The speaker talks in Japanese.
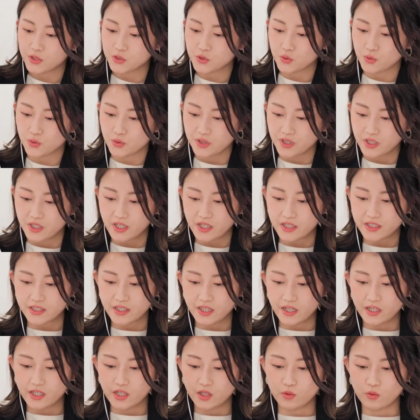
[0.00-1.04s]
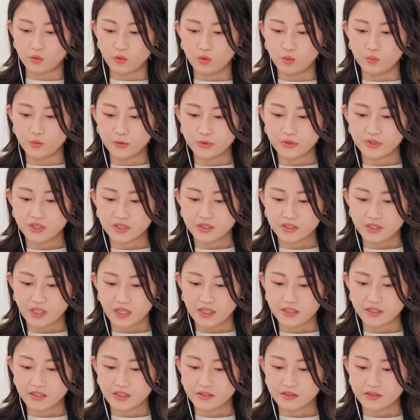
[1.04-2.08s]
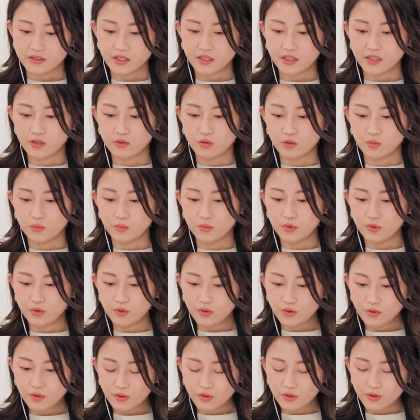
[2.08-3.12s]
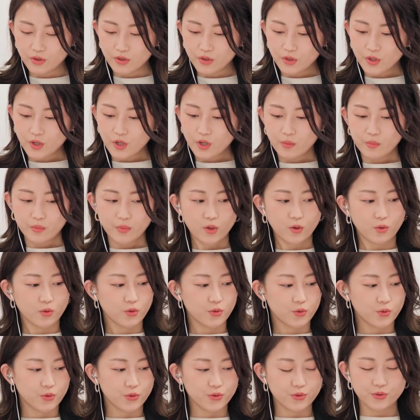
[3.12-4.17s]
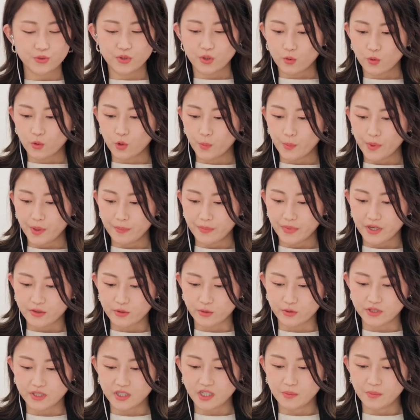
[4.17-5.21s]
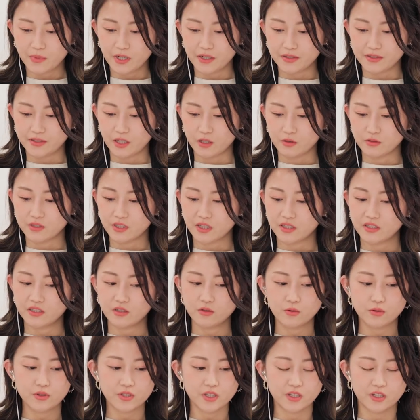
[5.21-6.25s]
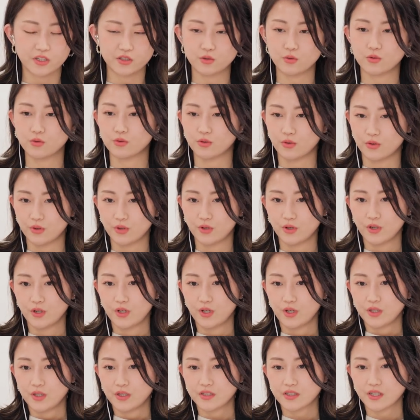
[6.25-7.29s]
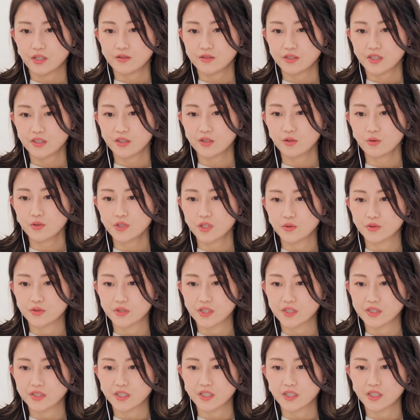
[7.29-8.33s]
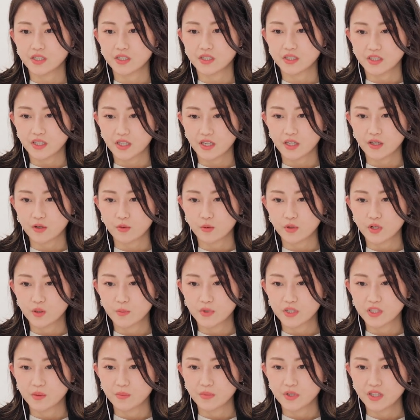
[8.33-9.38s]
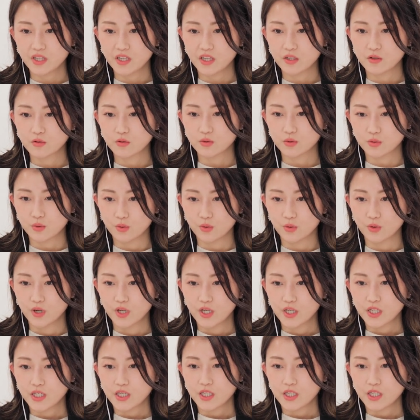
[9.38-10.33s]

馬ちょっと狙いたいなと思ったんですけれども、まあ、この頭数でこのメンバー、そしたらまあサルサディオーネでしょうと。でサルサディオーネの成績ってこれまで見ていくと、